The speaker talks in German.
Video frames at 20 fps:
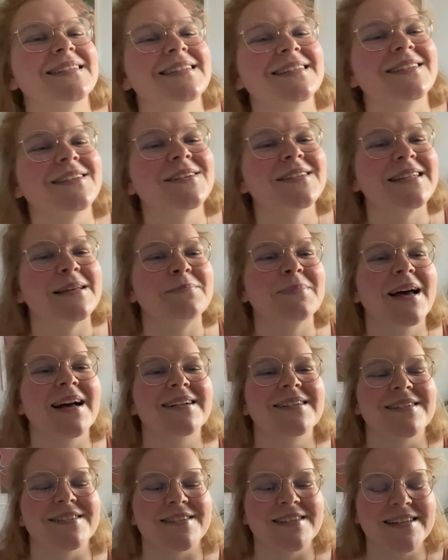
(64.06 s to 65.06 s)
ist doch sehr
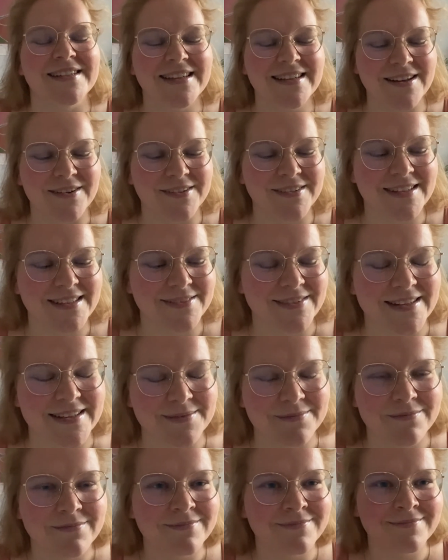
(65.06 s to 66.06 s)
praktisch. Genau,
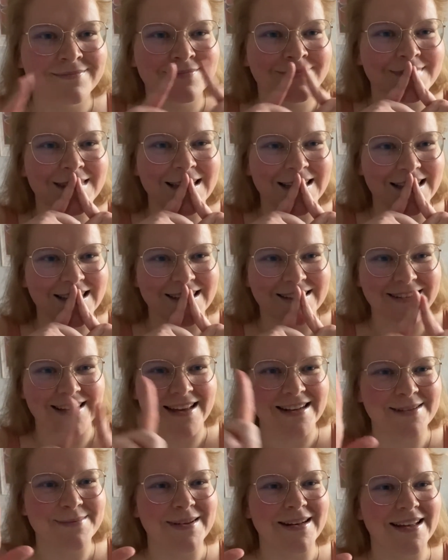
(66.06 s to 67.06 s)
deswegen, ich rede jetzt gar
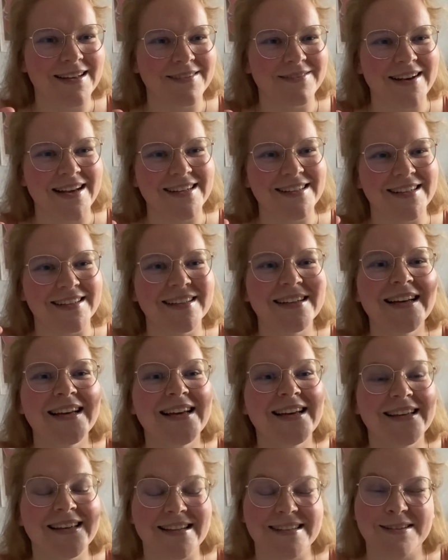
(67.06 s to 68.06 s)
nicht mehr lange weiter.
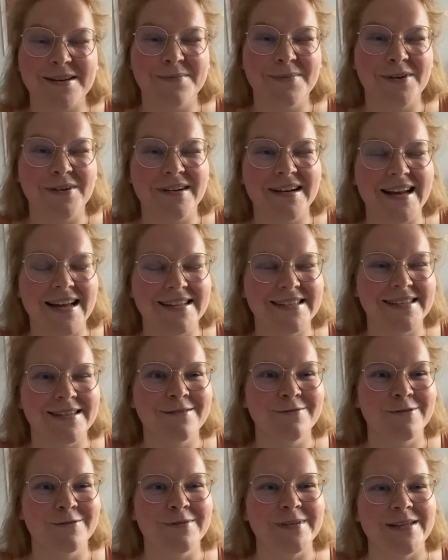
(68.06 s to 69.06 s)
Jetzt kommt noch ein kleines
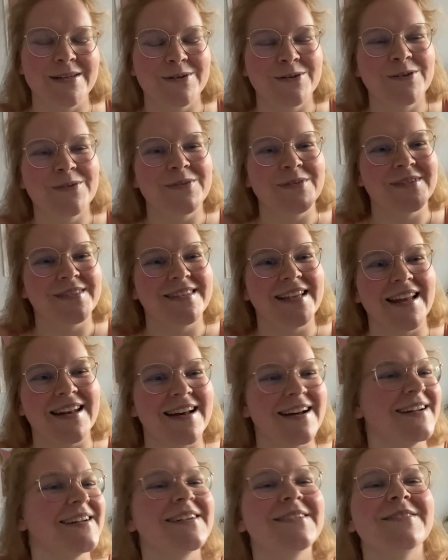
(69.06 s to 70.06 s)
Infovideo und
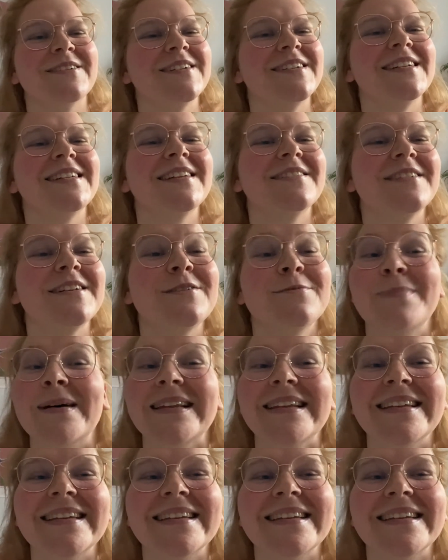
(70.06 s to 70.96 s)
danach wünsche ich dir viel Spaß.